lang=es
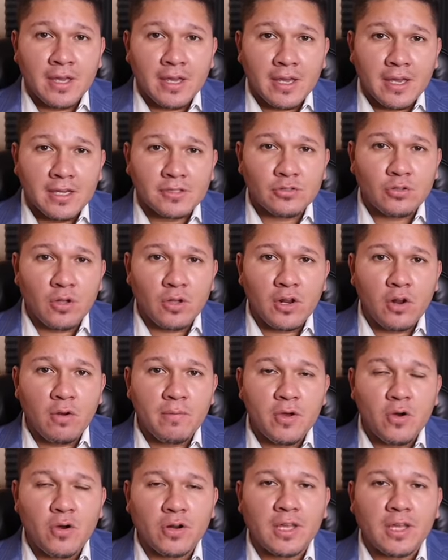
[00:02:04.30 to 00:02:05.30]
Esto es lo
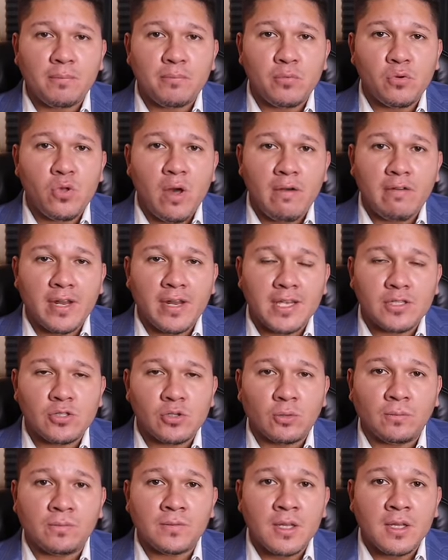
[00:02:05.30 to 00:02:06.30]
mejor que pudo haber
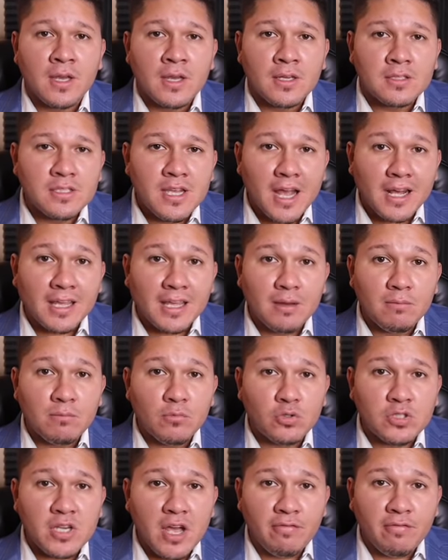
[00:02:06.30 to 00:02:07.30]
hecho, ya que
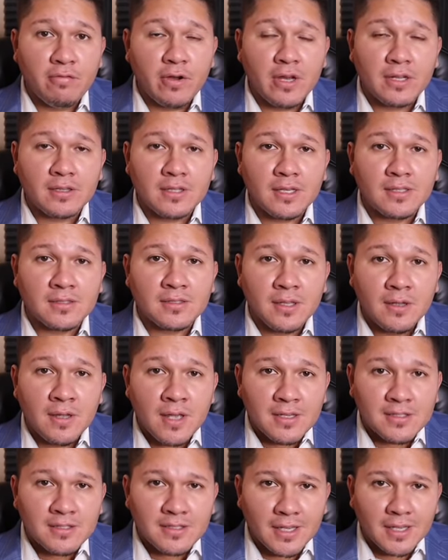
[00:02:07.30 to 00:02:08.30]
muchas fuentes
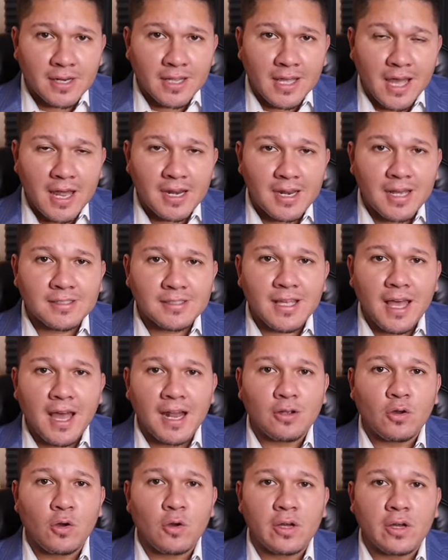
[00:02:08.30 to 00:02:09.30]
cercanas
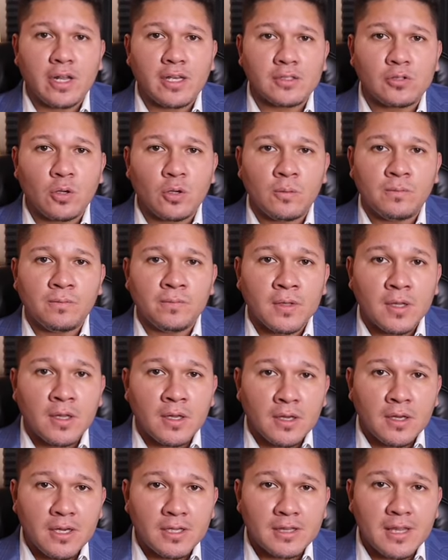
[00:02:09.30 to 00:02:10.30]
al Congreso
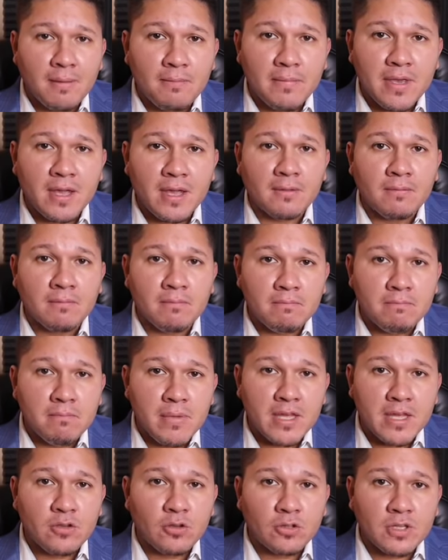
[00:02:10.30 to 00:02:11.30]
y también
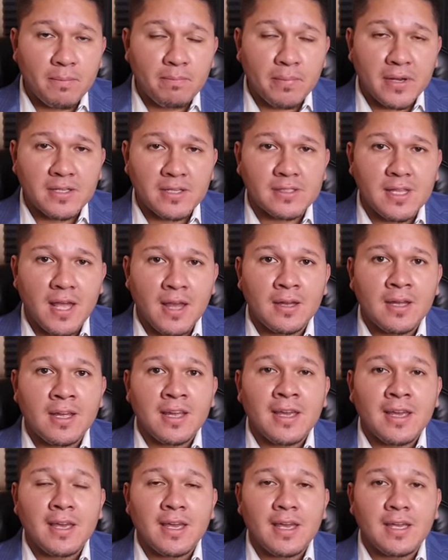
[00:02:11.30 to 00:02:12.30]
medios de prensa
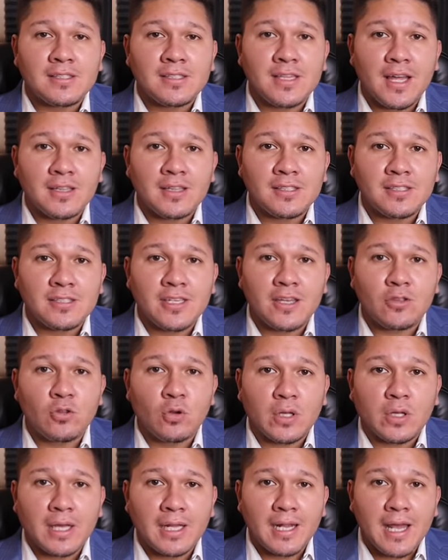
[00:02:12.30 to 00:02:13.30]
están
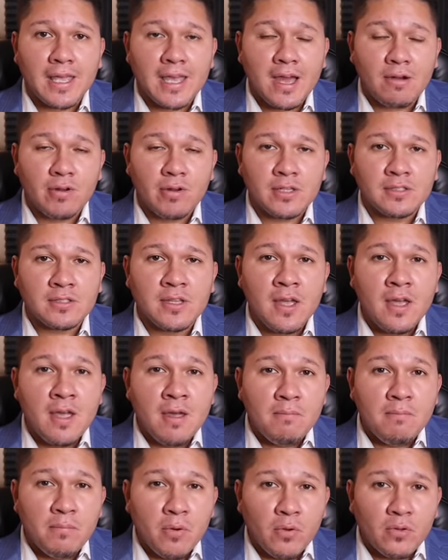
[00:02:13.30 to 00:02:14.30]
diciendo que el IRS
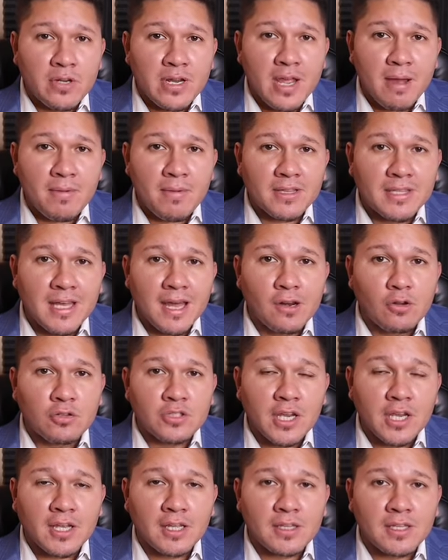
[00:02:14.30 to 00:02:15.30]
podría mandar los
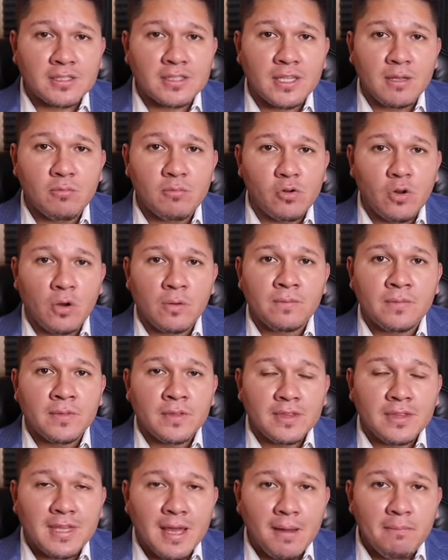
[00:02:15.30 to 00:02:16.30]
cheques de estímulo
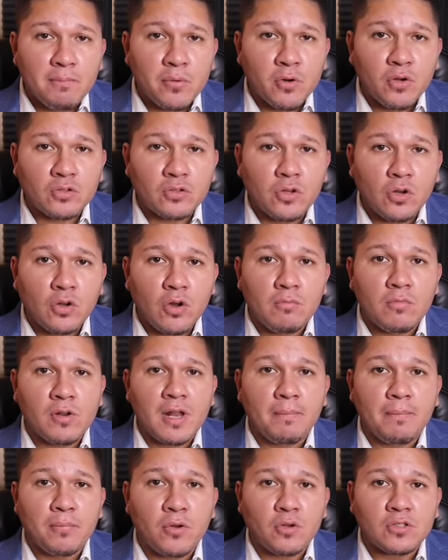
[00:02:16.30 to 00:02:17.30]
tan pronto como
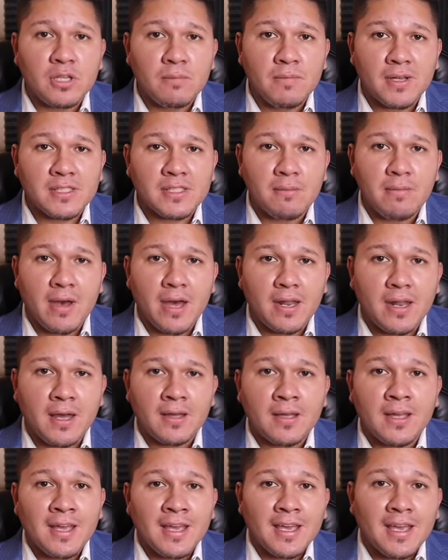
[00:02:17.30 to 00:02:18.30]
la próxima
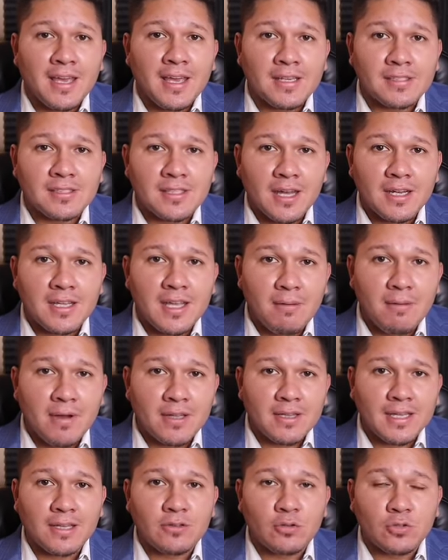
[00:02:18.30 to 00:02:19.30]
semana estaría
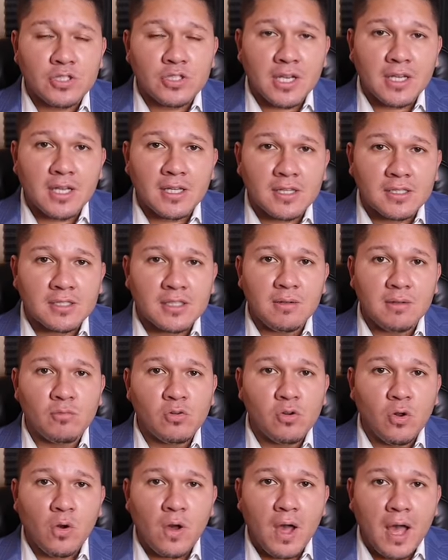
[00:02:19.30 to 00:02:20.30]
mandando cheques de
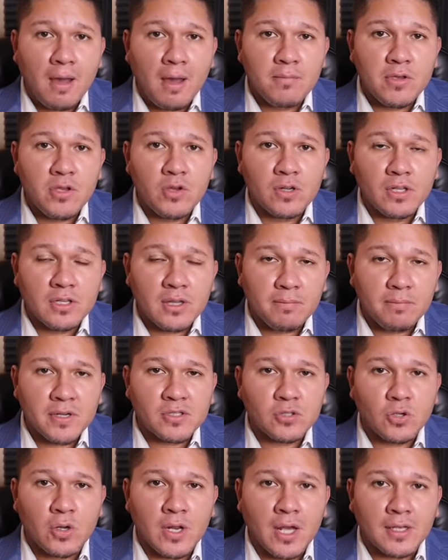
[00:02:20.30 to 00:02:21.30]
estímulo a millones de
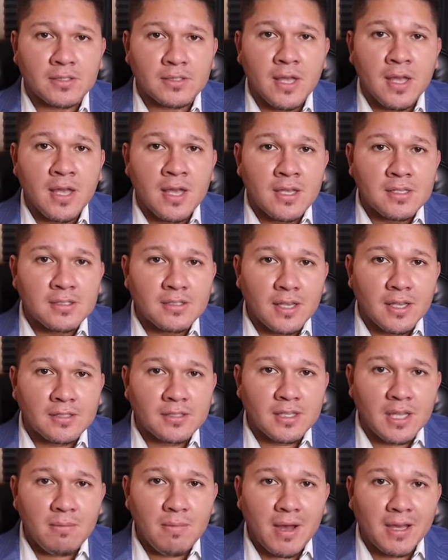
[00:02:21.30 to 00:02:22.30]
personas. Se
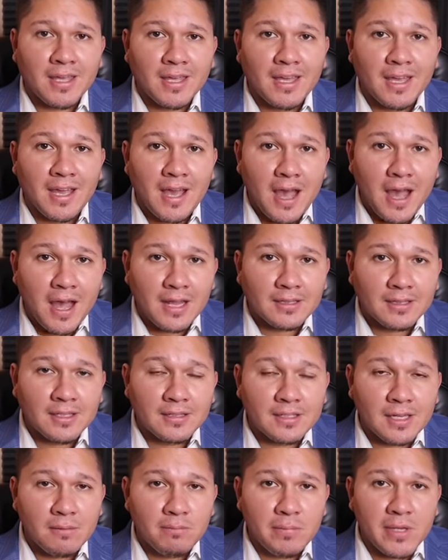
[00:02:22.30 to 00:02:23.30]
estima que
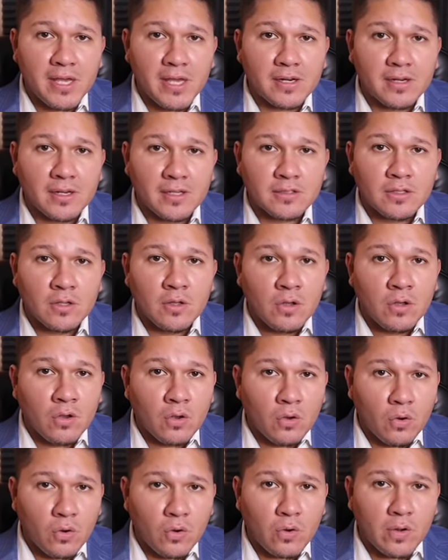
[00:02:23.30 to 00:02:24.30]
antes del viernes
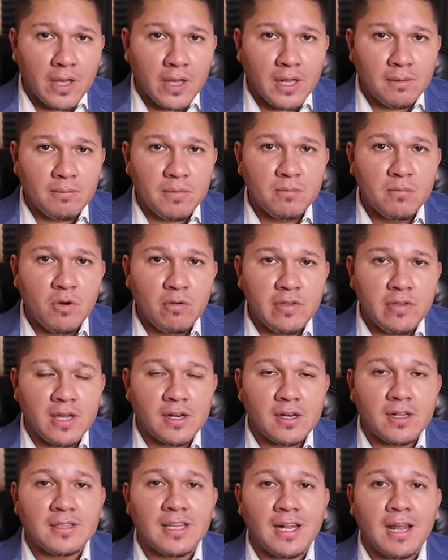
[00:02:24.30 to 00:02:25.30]
o el mismo
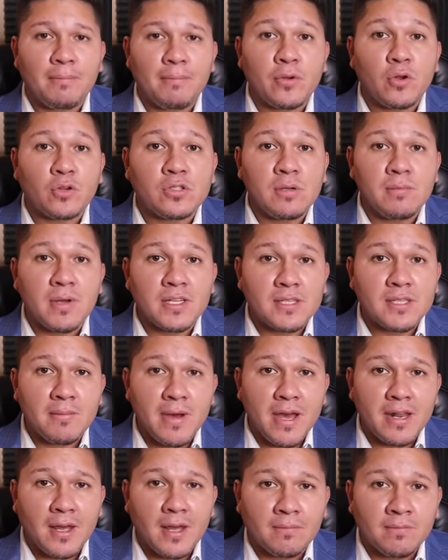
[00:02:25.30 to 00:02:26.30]
viernes de la próxima
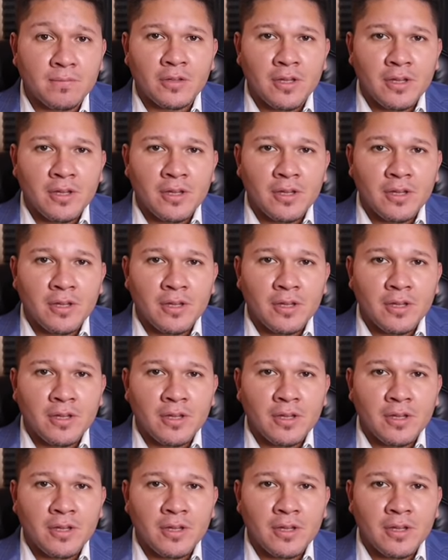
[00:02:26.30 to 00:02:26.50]
semana.